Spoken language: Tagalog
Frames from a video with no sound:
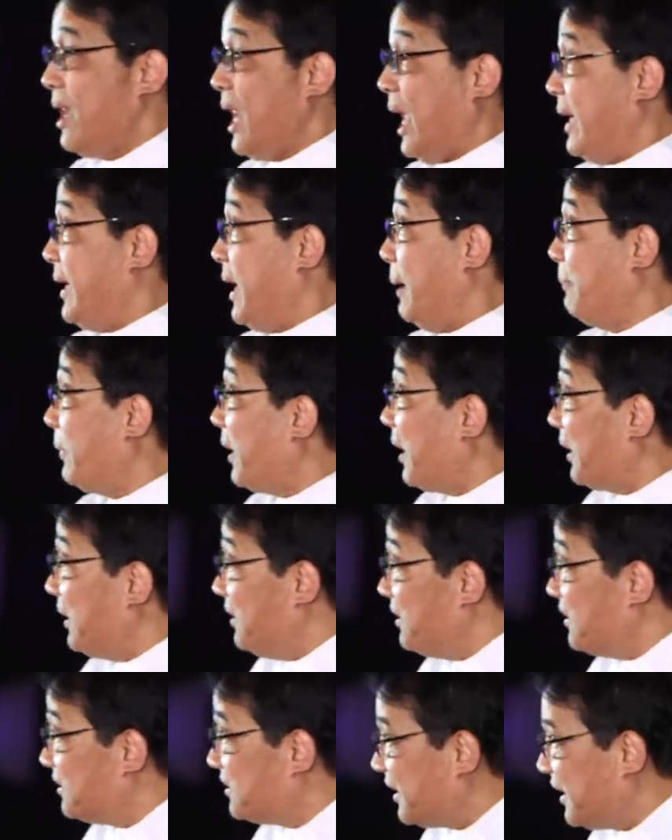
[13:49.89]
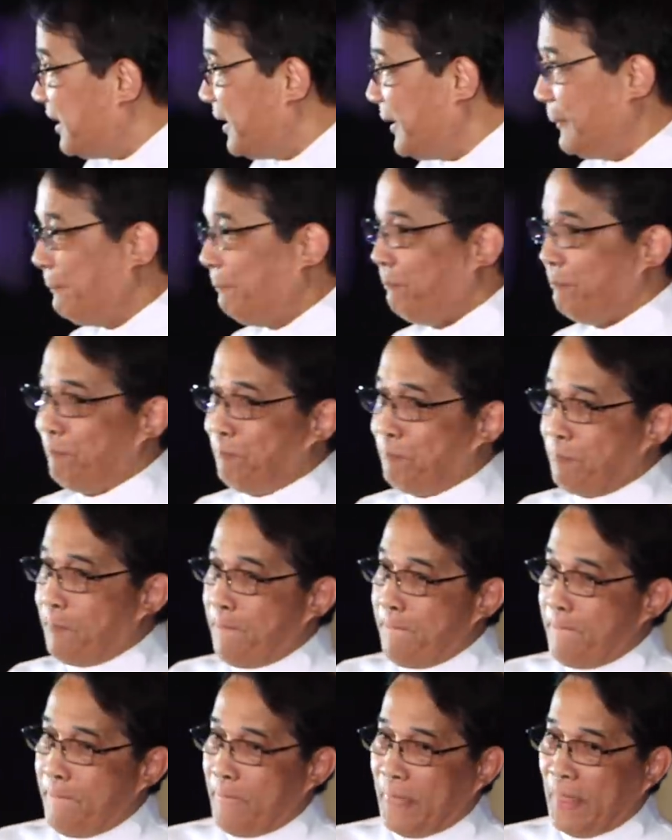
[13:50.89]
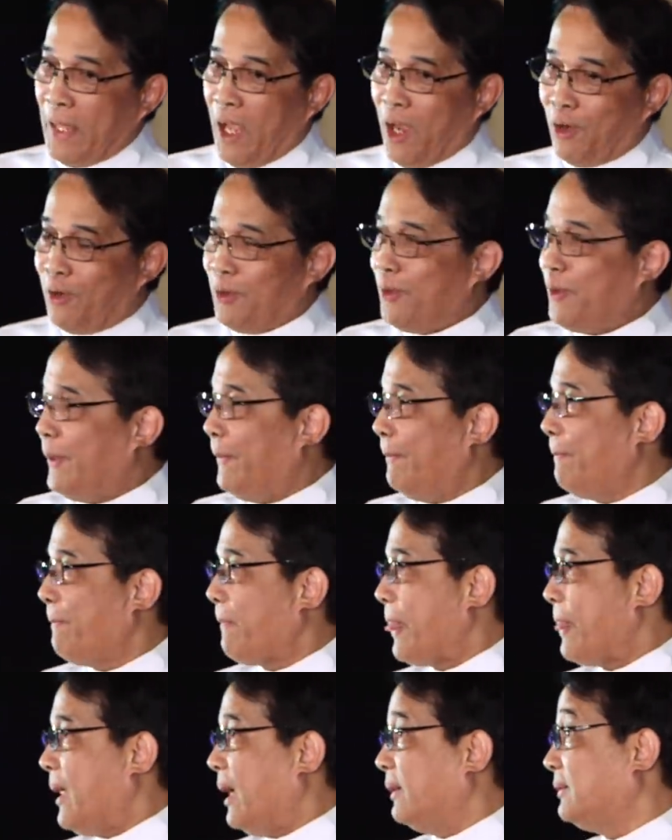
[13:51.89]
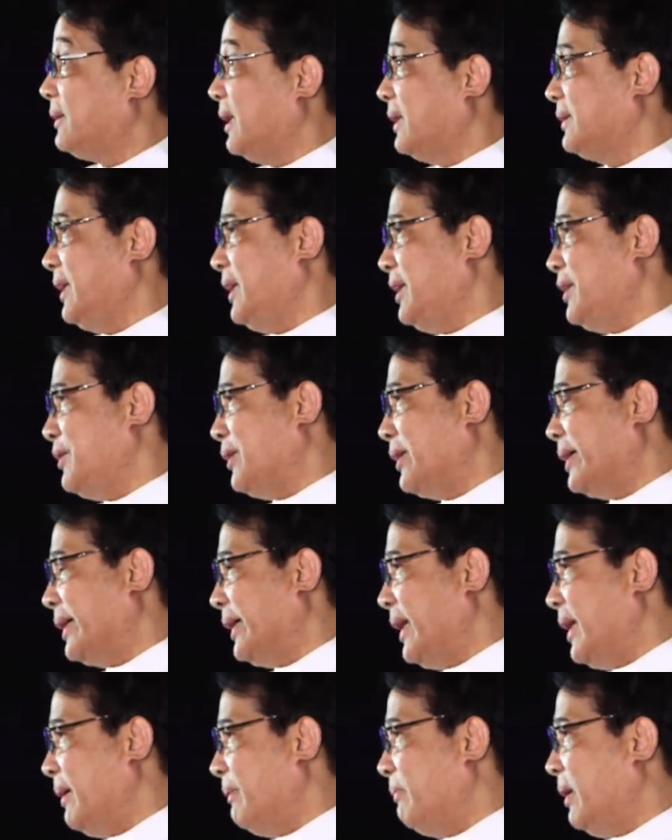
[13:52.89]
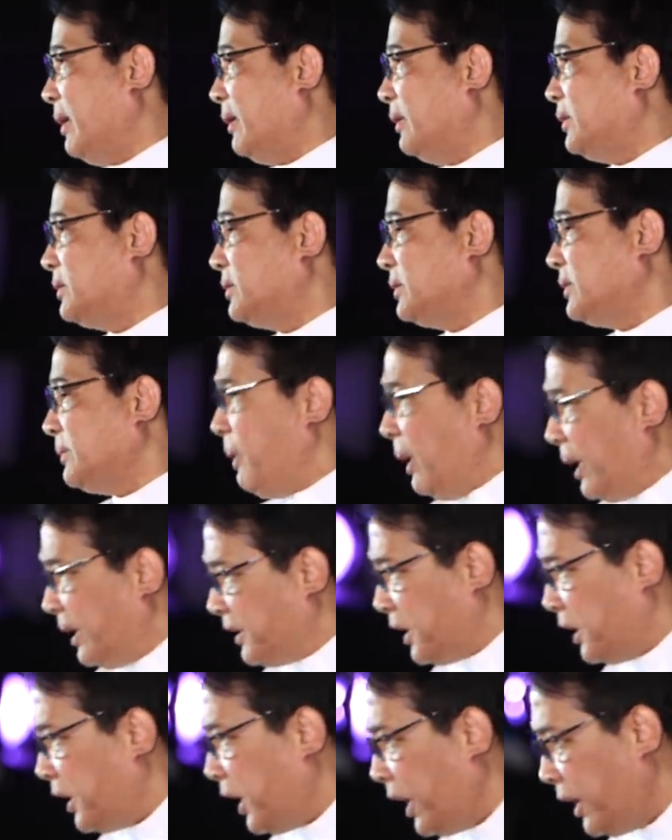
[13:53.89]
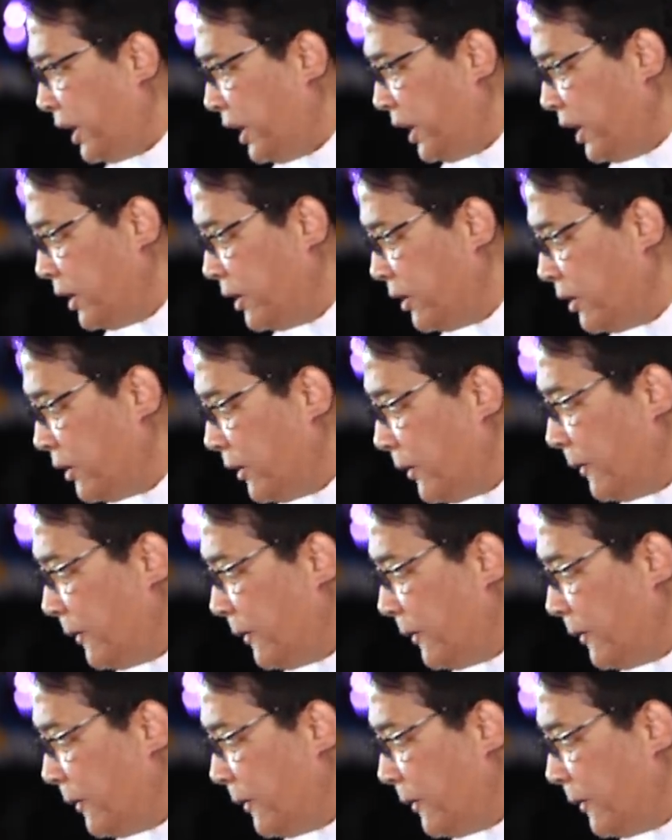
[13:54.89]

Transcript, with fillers: Eh napakainit eh. Nako, ang tatay ko, ang kalabang ko, eh, bakit ka naliligo?